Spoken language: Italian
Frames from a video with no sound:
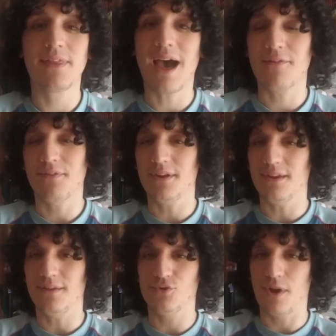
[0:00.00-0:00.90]

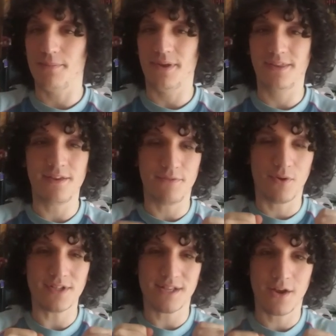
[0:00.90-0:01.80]
darvi, cioè per dirvi
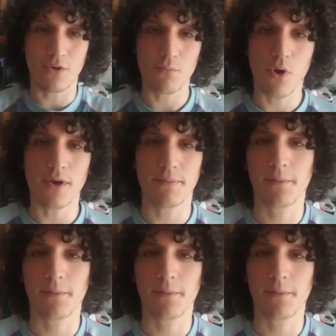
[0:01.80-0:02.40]
quali saranno i buoni